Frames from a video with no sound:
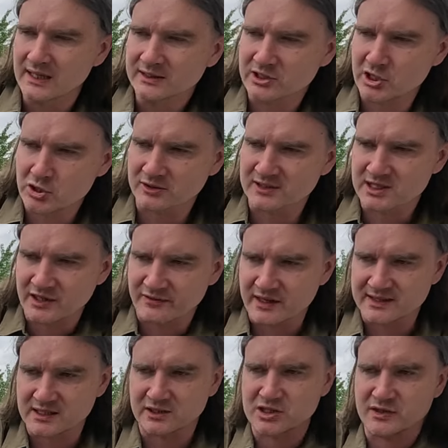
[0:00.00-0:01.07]

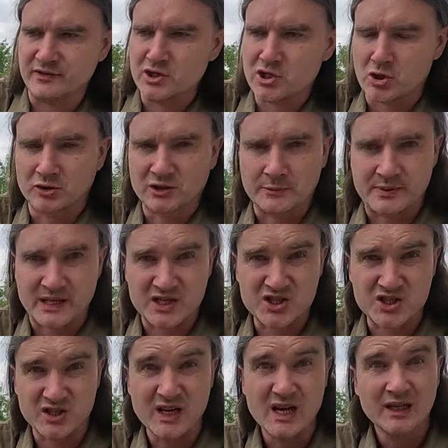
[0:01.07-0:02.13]
1991.